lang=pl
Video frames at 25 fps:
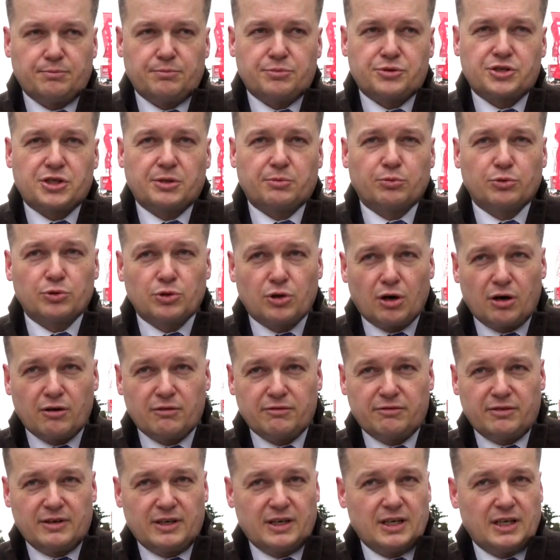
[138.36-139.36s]

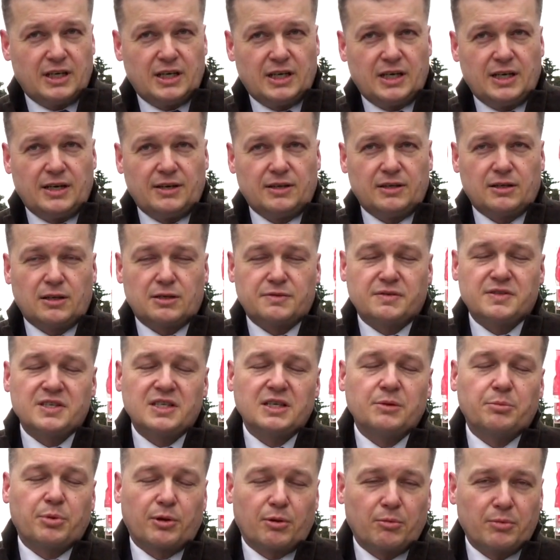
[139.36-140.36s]
przebudowę,
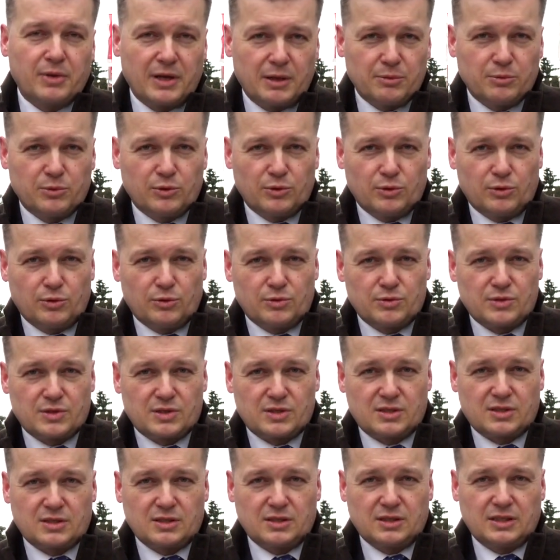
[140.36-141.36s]
rozwiązanie problemu
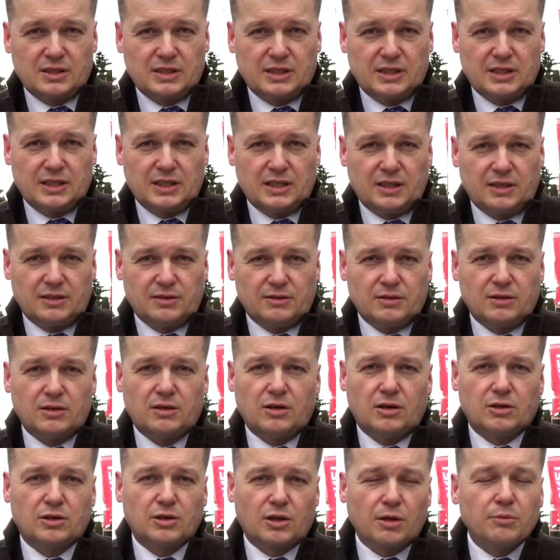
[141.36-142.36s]
z
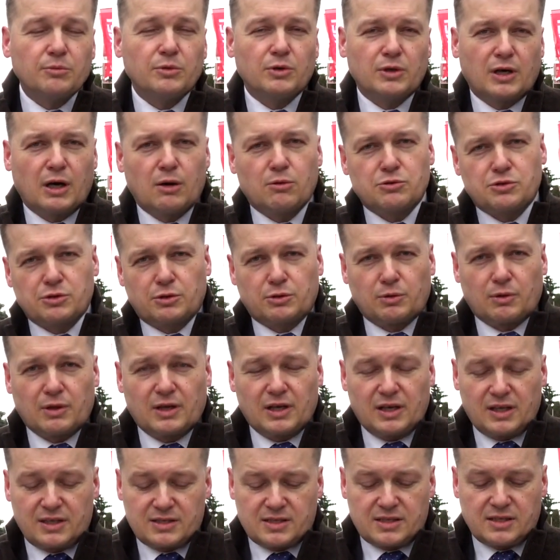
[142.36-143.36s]
ogromną kałużą,
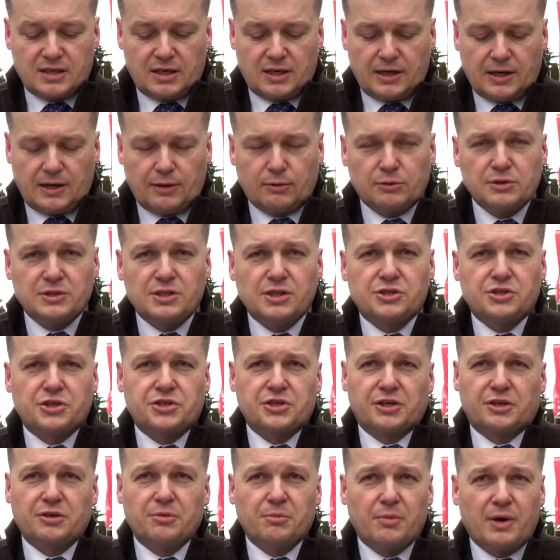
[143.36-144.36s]
która jest na ulicy
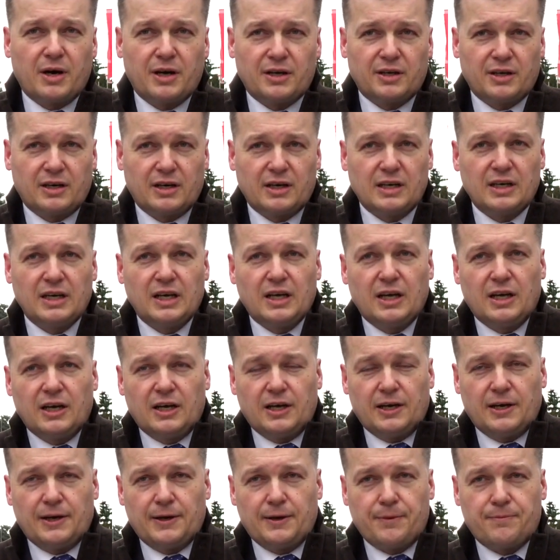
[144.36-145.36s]
3 Maja
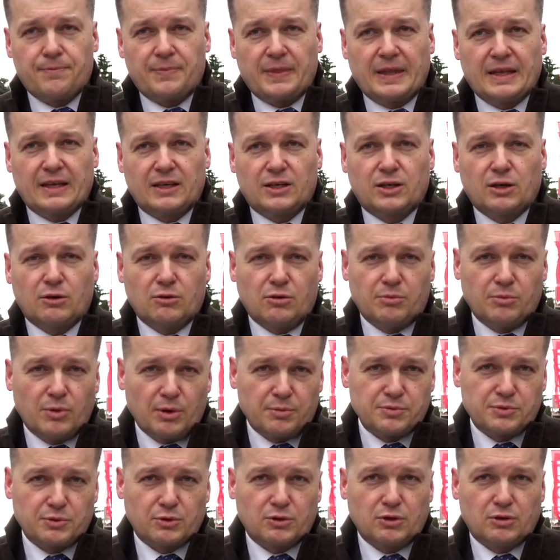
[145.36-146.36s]
koło
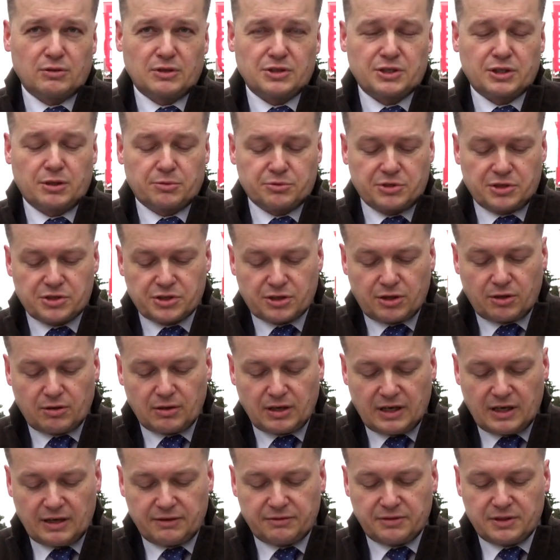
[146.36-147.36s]
MOPS-u, koło naszego
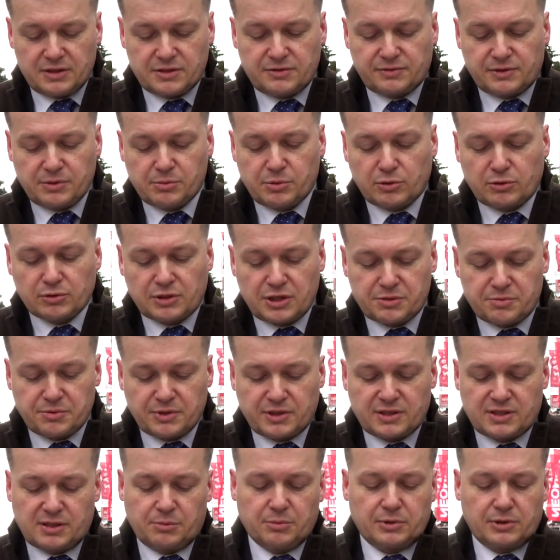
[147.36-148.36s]
przedszkola, więc w tym roku też
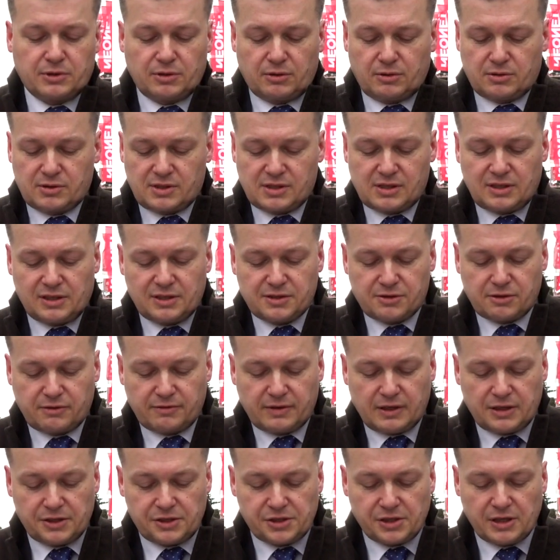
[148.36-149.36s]
chcemy to
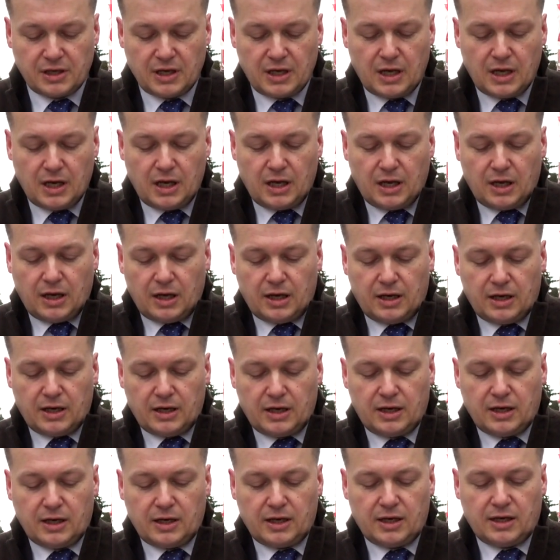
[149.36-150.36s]
zrealizować.
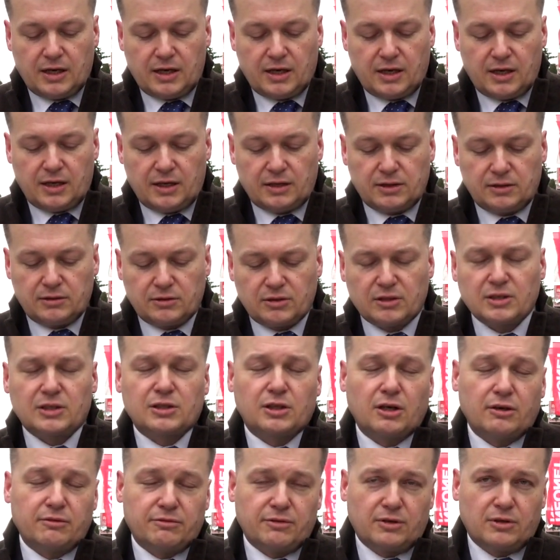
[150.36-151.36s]
E,
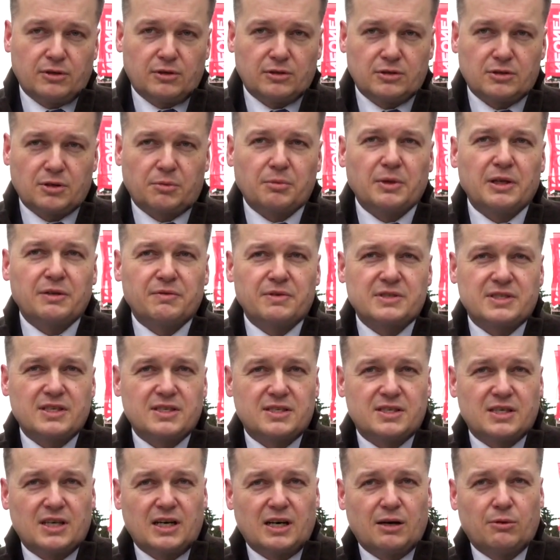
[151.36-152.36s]
dodatkowo drobna
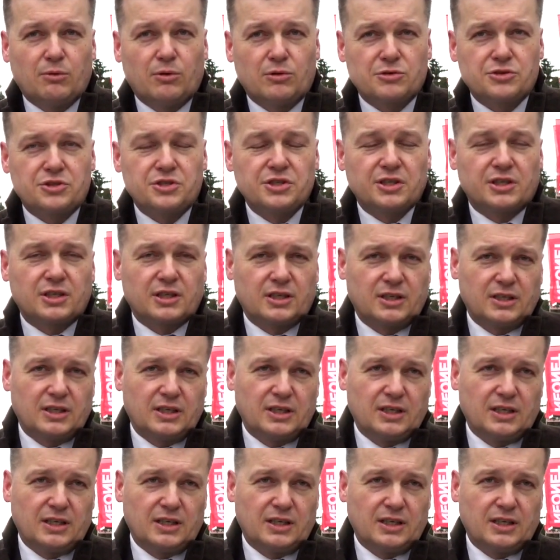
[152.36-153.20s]
inwestycja, łącznik, e,